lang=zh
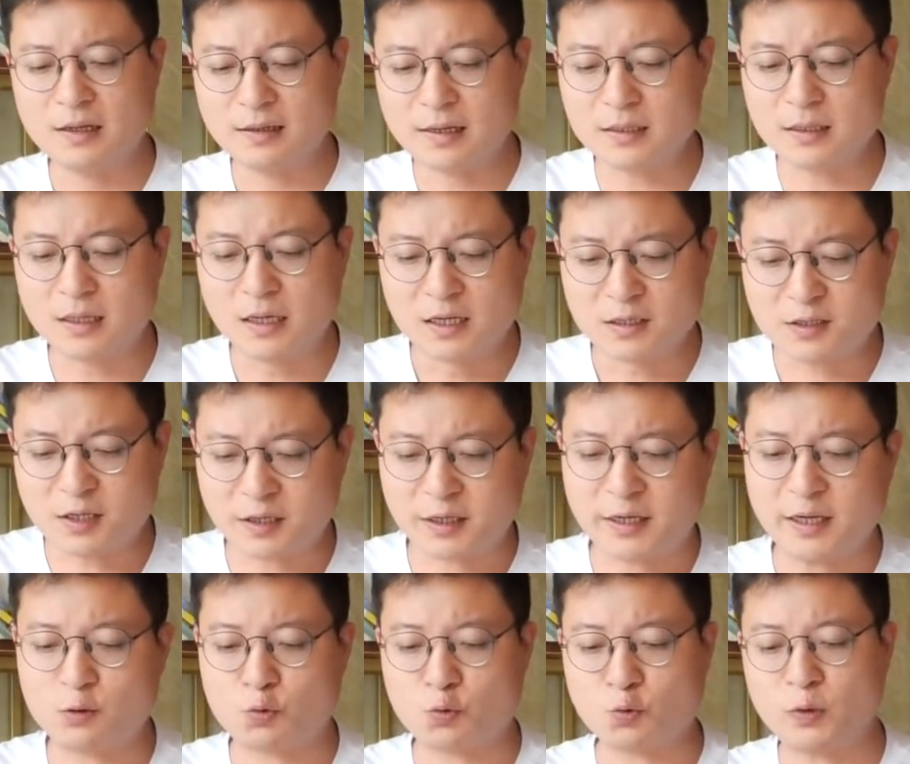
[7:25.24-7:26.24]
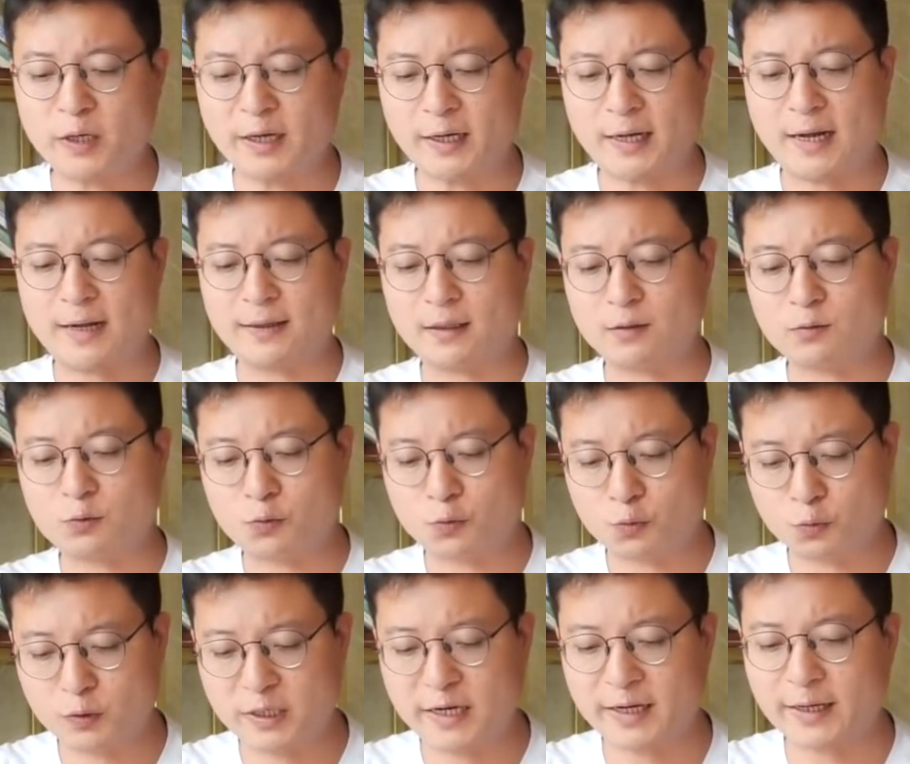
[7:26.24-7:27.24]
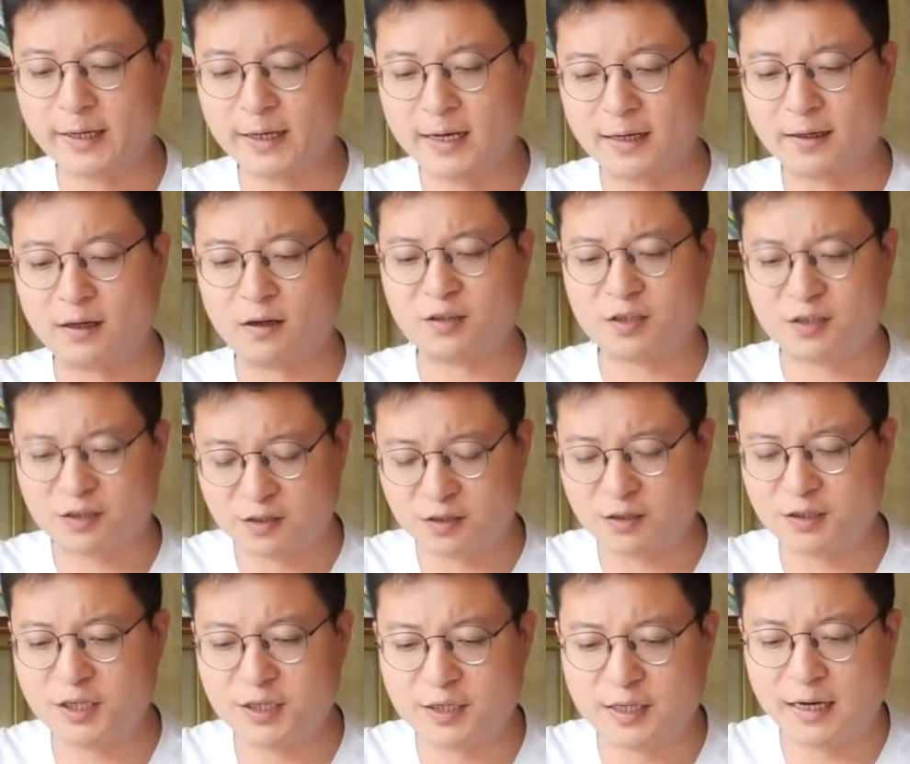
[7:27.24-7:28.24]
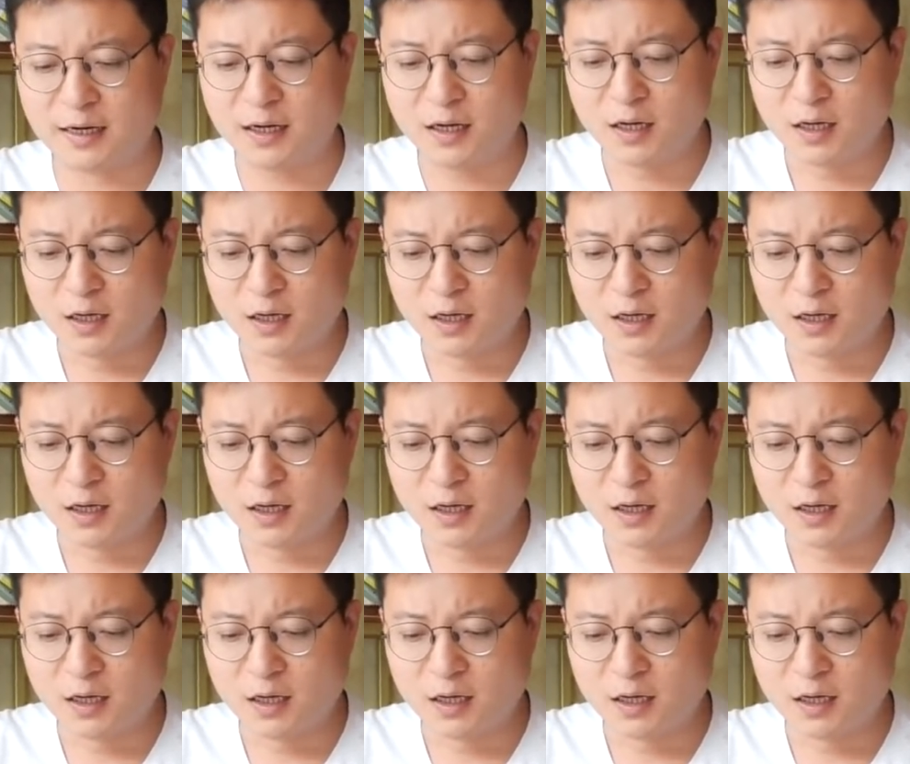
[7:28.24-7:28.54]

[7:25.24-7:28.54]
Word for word: 但是这里可以逐可以看，逐渐可以看到，实际上，